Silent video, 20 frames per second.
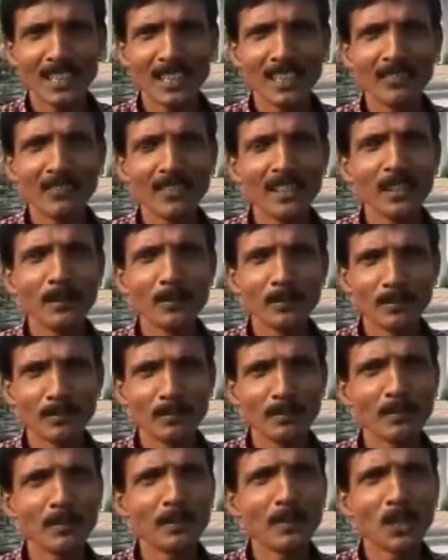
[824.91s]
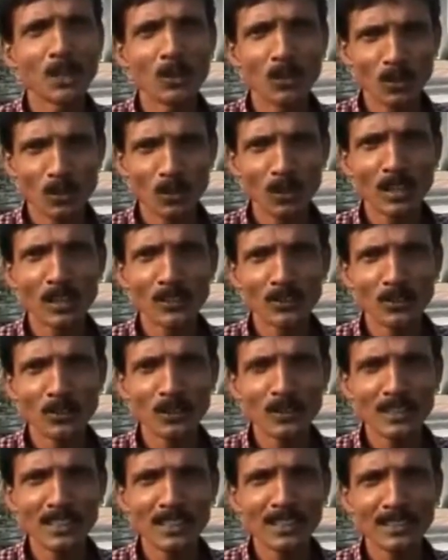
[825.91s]
গ্রিল ফিল রং করা
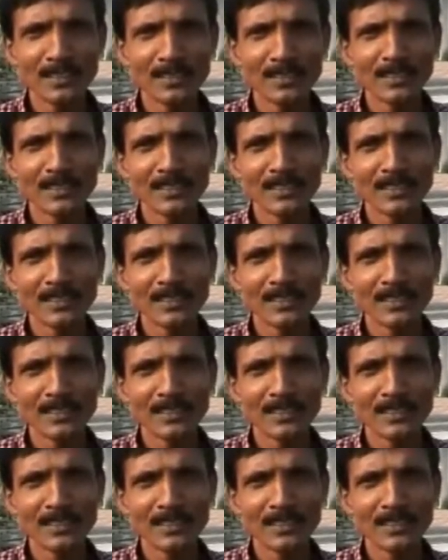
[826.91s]
চলছে